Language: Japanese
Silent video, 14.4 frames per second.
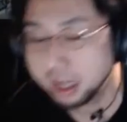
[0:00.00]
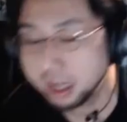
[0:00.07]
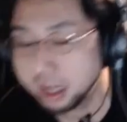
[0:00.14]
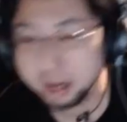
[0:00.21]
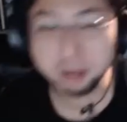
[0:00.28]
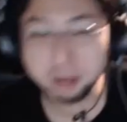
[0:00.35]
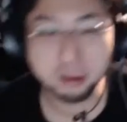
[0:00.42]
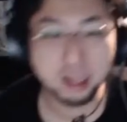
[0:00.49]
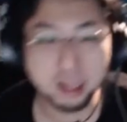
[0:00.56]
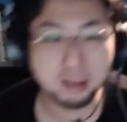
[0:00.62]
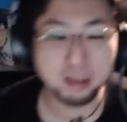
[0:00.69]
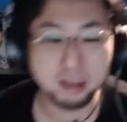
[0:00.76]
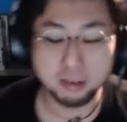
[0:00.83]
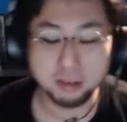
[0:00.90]
まお姉さ
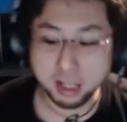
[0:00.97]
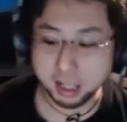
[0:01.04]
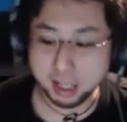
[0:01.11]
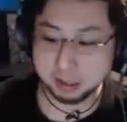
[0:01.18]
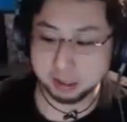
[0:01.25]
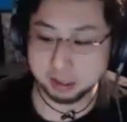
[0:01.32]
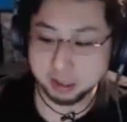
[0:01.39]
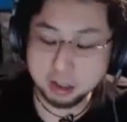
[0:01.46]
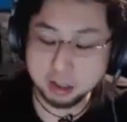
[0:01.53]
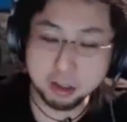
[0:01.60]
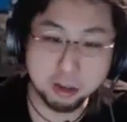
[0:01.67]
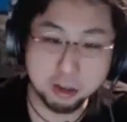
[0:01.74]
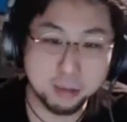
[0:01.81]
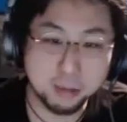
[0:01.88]
んは、
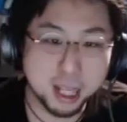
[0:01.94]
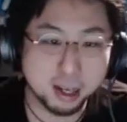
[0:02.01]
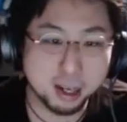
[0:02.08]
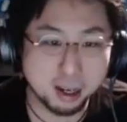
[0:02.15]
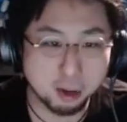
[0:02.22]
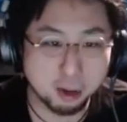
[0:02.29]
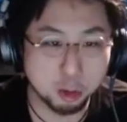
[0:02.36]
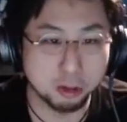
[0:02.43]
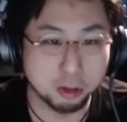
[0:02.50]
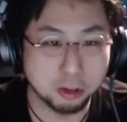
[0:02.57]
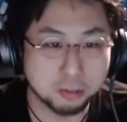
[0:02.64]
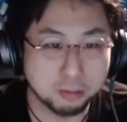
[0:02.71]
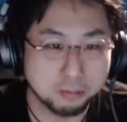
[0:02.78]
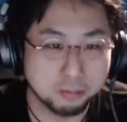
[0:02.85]
夢だから男
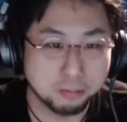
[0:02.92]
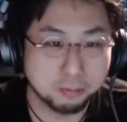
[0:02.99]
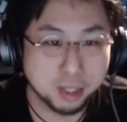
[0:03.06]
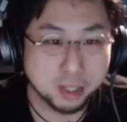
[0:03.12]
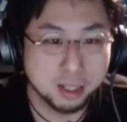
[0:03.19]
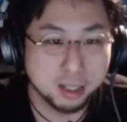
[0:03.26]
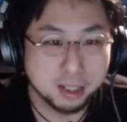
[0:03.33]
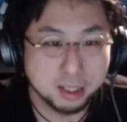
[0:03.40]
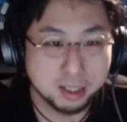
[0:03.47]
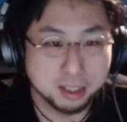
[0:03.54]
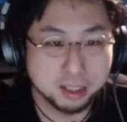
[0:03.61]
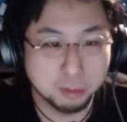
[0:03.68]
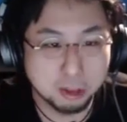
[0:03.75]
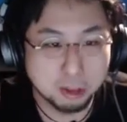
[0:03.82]
の。地
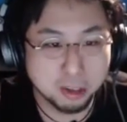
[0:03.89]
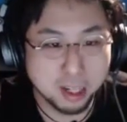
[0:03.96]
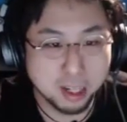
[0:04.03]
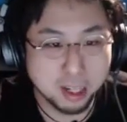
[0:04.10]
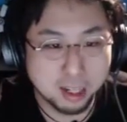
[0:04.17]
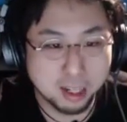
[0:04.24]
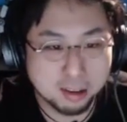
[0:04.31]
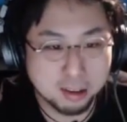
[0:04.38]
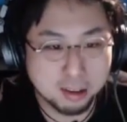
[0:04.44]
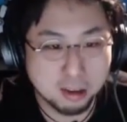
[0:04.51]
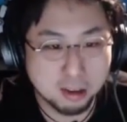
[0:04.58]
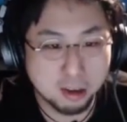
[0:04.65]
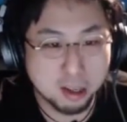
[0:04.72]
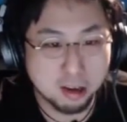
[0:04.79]
元に必ず一人
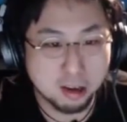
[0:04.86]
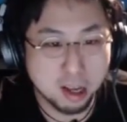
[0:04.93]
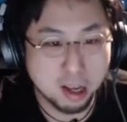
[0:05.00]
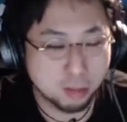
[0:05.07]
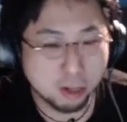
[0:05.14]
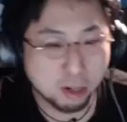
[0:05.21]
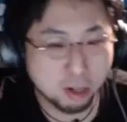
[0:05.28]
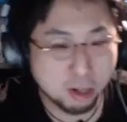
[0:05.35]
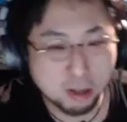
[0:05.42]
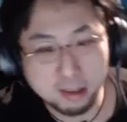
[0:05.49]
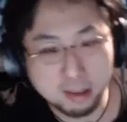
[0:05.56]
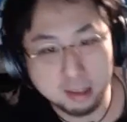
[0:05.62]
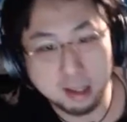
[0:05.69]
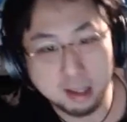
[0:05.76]
いるやりまお姉さん
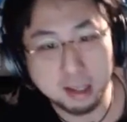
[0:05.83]
ね。